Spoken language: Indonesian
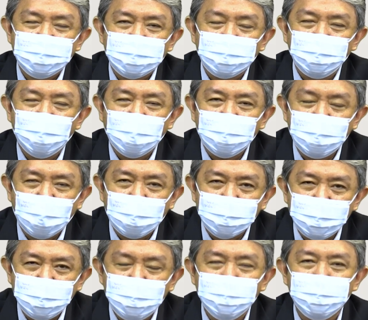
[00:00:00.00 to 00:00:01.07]
Tuhan
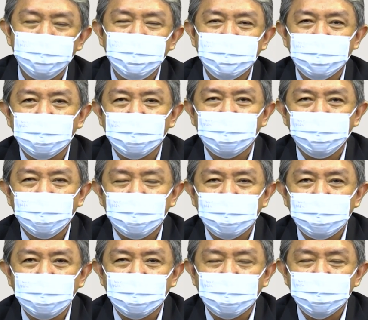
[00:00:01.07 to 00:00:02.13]
hari ini berbicara kepada
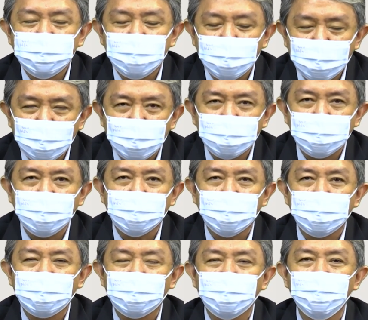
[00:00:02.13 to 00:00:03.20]
kita, janganlah
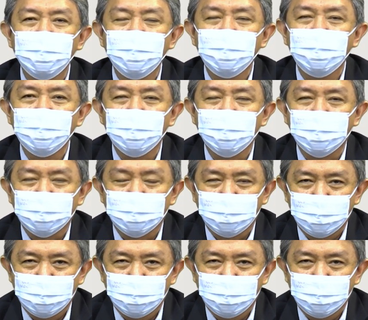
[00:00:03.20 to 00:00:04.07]
kita tunggu